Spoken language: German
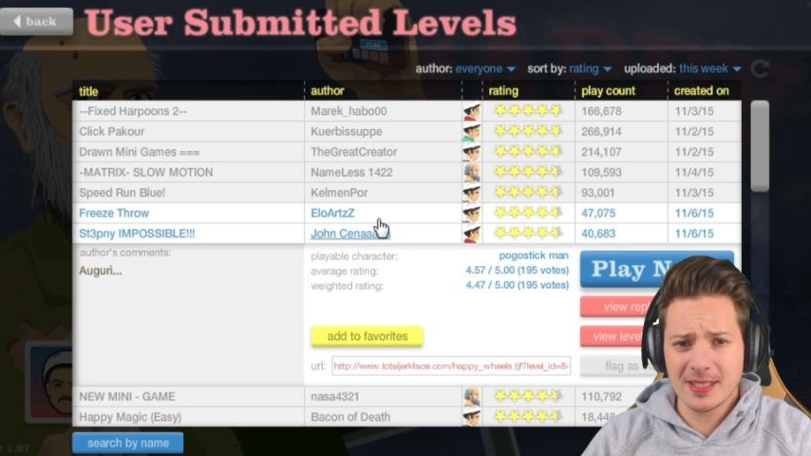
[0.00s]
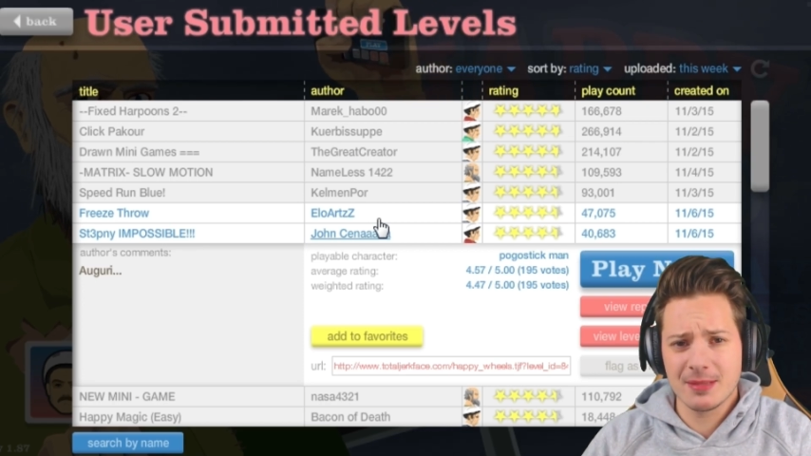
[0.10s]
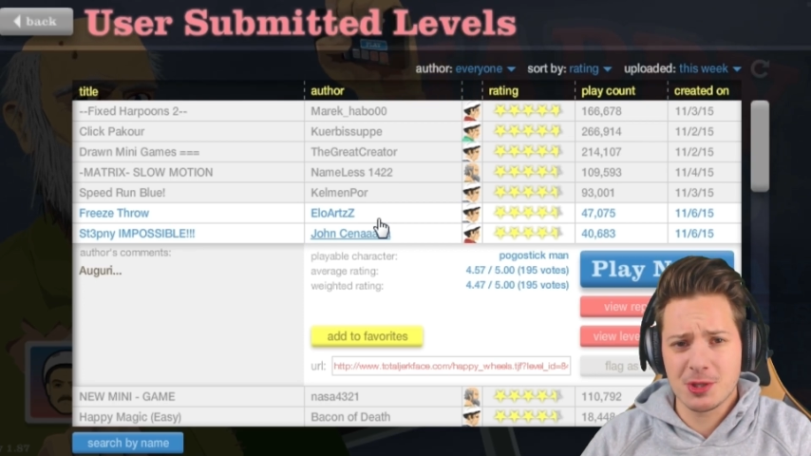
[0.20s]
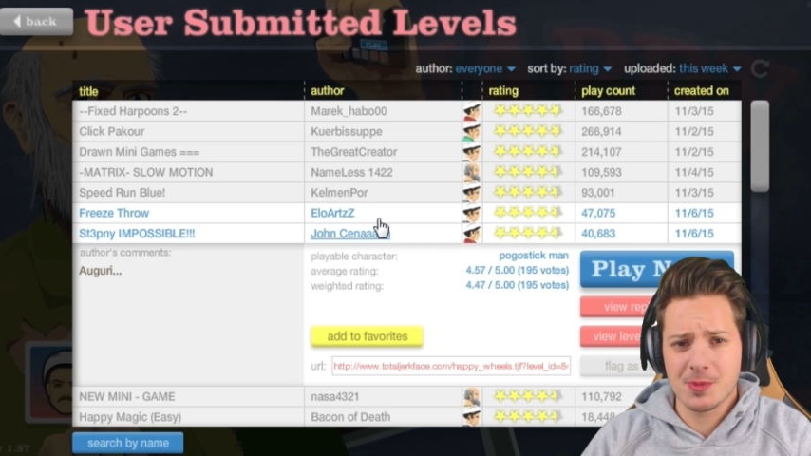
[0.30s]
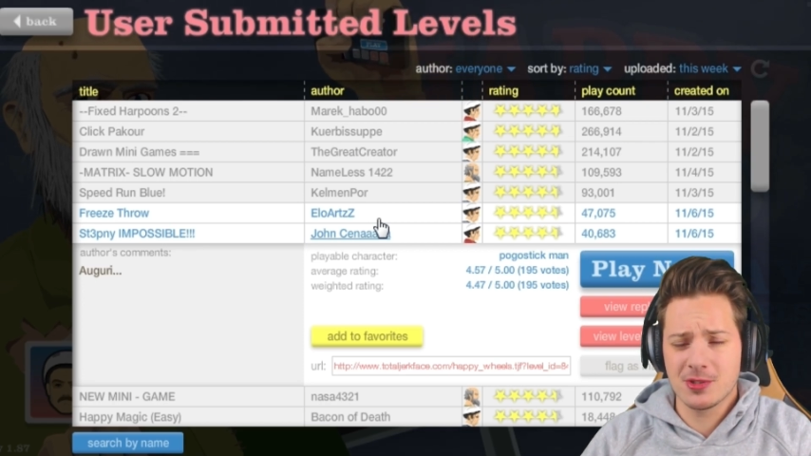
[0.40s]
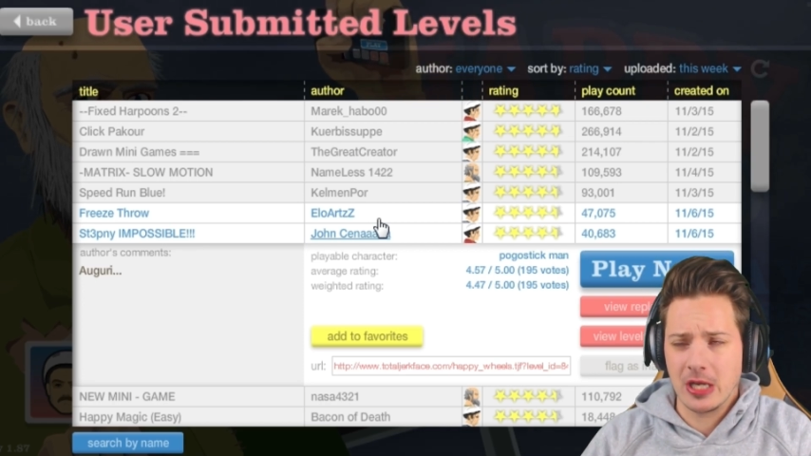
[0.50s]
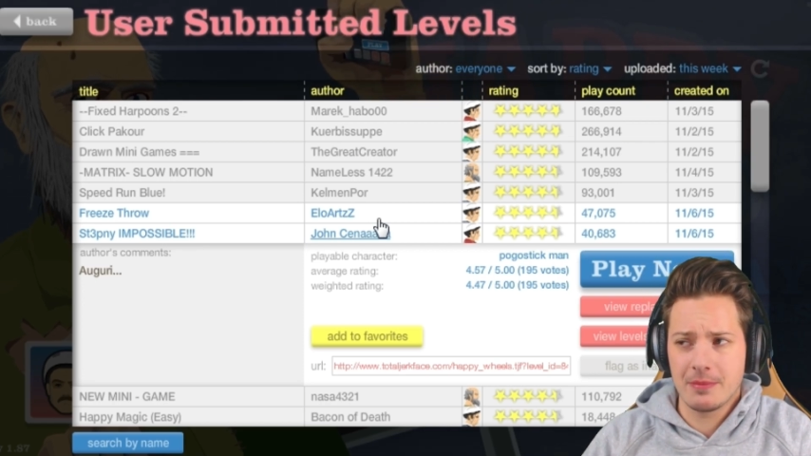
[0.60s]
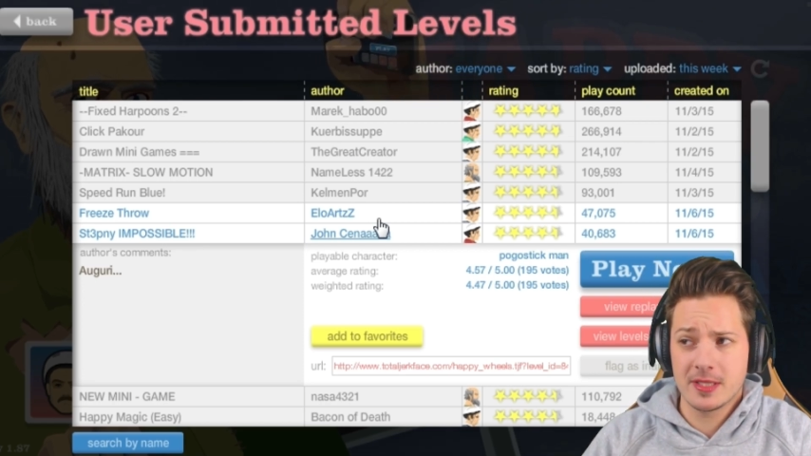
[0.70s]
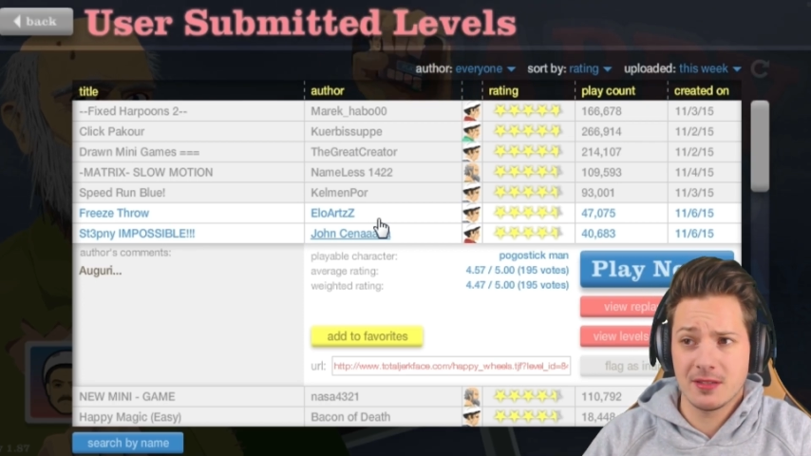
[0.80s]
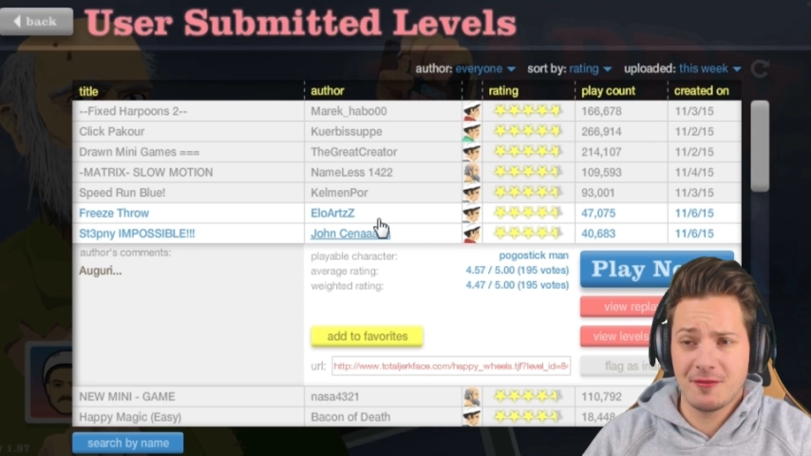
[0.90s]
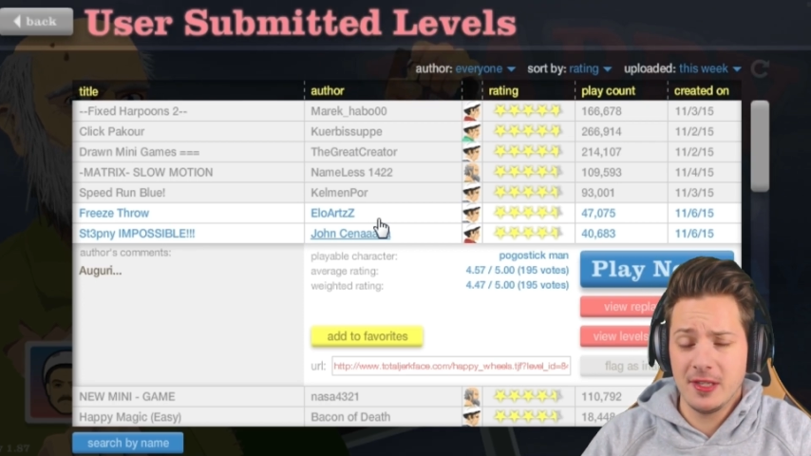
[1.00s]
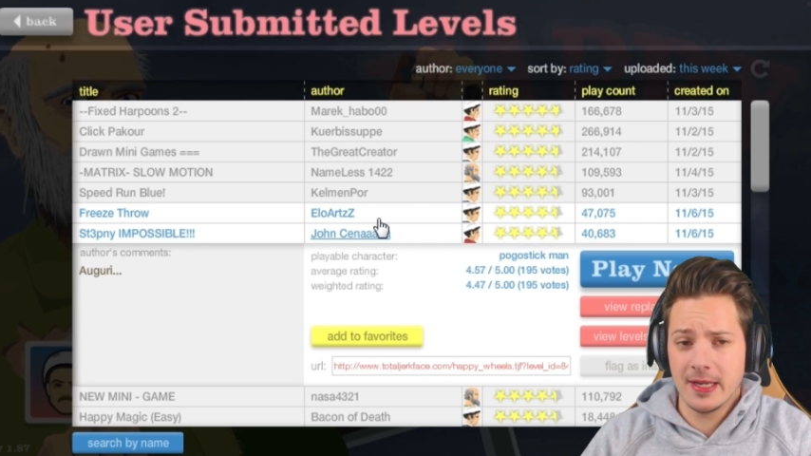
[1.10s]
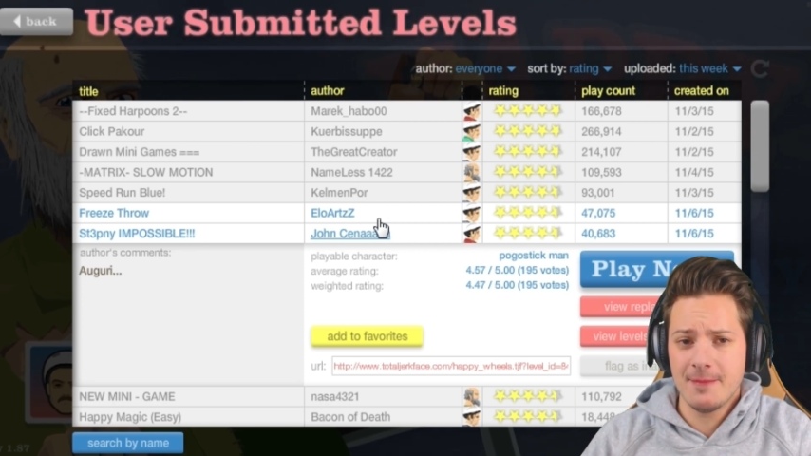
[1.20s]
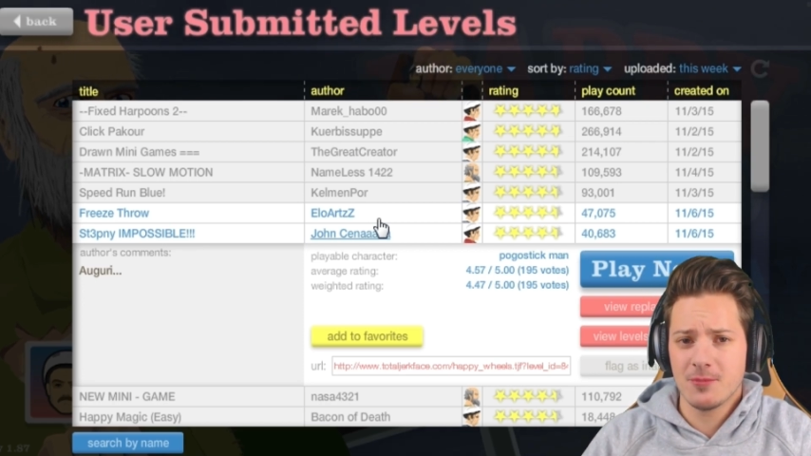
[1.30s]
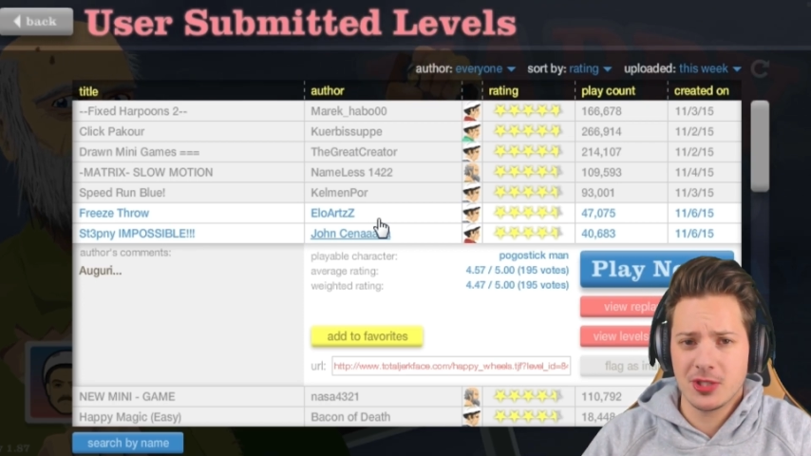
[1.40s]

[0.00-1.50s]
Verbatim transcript: an dem Spiel, sogar ein bisschen viel.